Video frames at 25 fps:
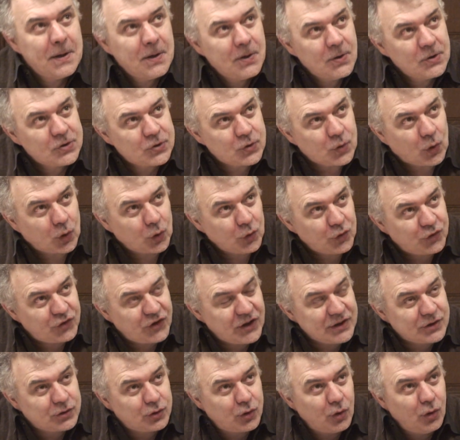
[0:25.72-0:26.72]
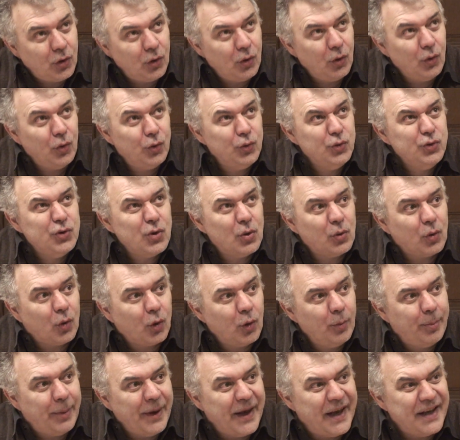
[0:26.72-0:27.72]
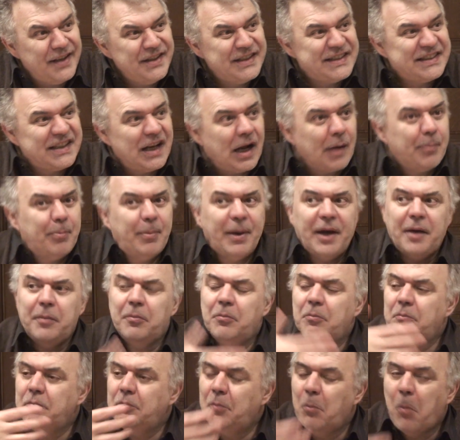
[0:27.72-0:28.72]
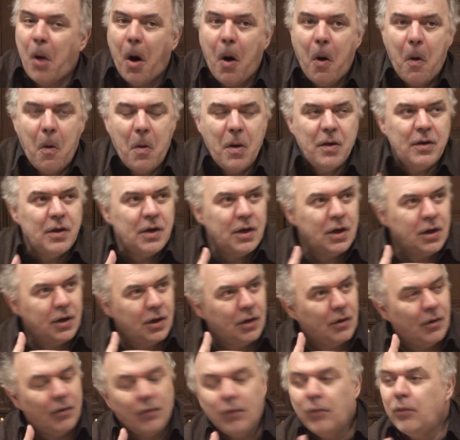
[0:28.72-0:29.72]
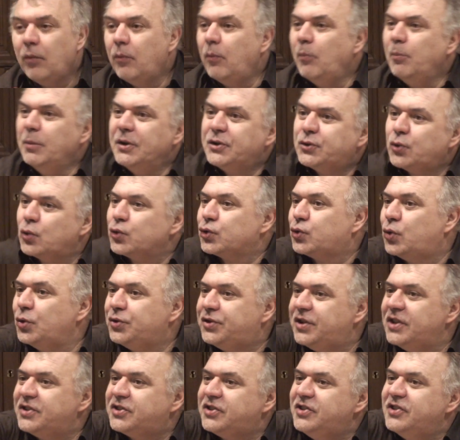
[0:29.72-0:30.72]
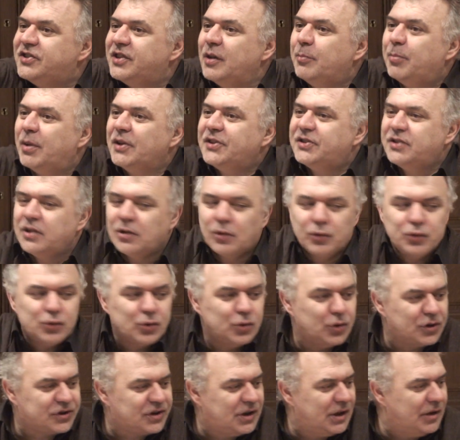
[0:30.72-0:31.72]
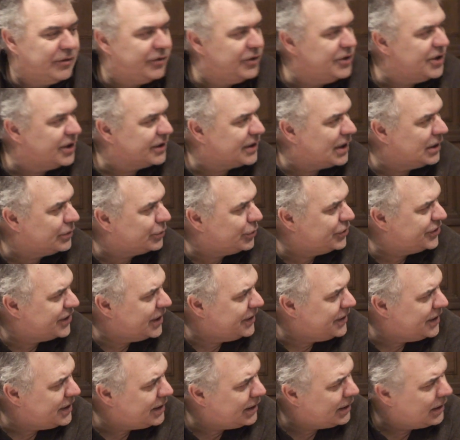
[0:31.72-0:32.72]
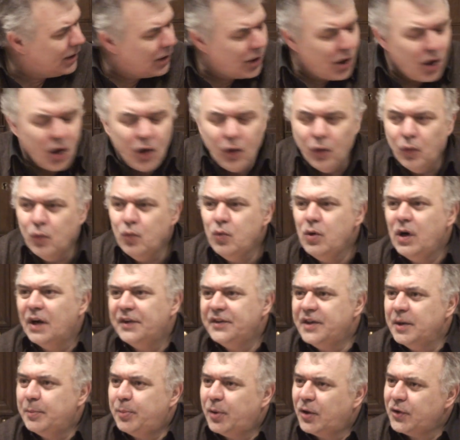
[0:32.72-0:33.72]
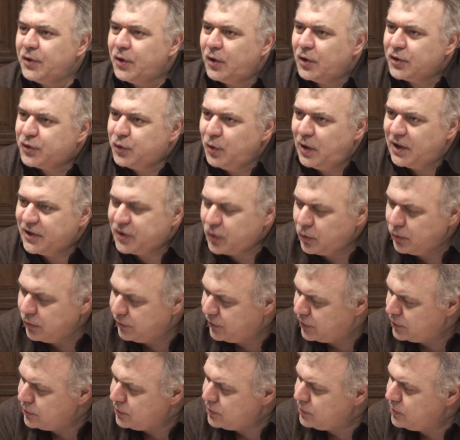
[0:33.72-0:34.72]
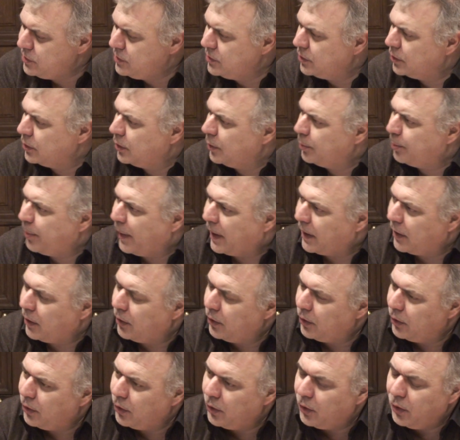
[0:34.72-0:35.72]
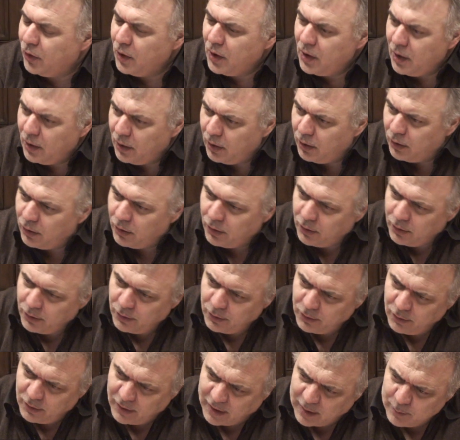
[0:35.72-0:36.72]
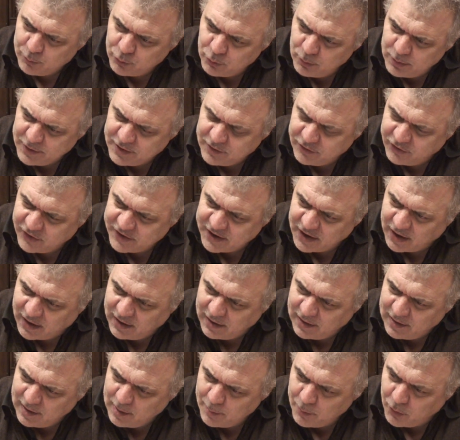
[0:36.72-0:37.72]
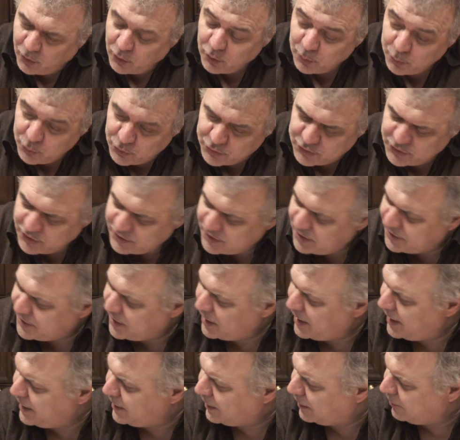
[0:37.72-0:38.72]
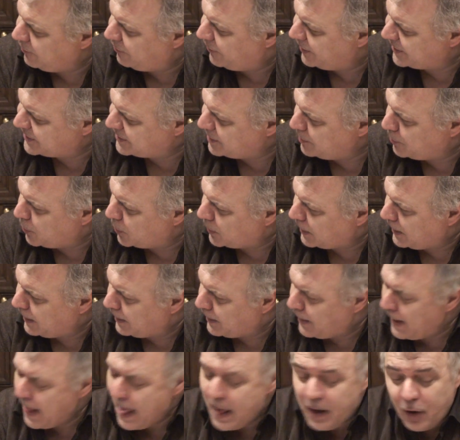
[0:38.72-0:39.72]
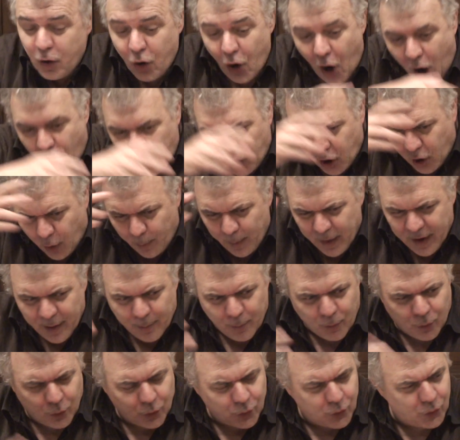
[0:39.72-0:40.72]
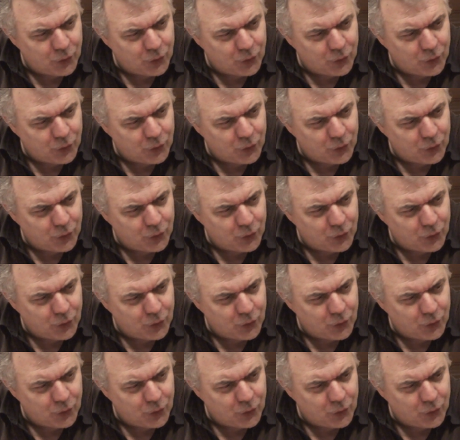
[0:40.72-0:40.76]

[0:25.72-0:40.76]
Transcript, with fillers: sur le fait que l'Union européenne, c'est la paix. Bon. Mettons de côté ce qui s'est passé en Yougoslavie il y a quelques années, ou l'indépendance de la Slovénie euh, par euh, euh, la République fédérale allemande, puisque c'était la RFA à cette époque-là, a quand même